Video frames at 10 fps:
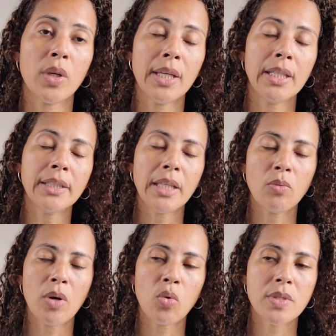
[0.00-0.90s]
Ele tem
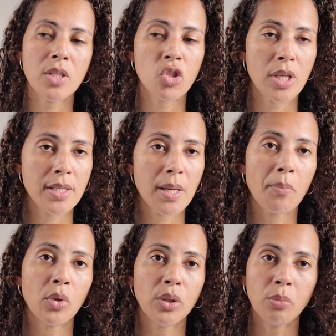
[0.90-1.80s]
uma consistência
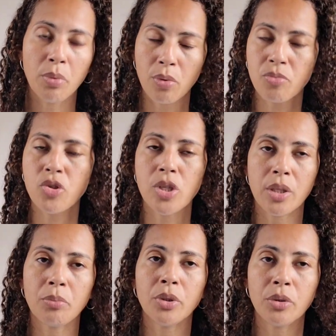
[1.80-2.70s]
muito boa, um
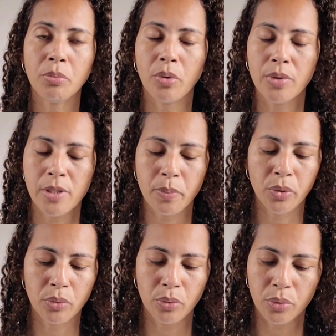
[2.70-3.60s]
cheiro muito bom esse
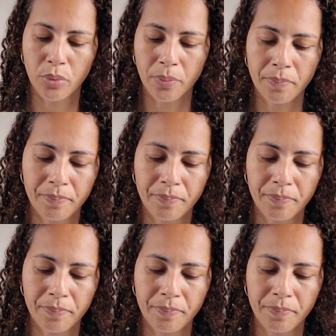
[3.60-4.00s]
produto.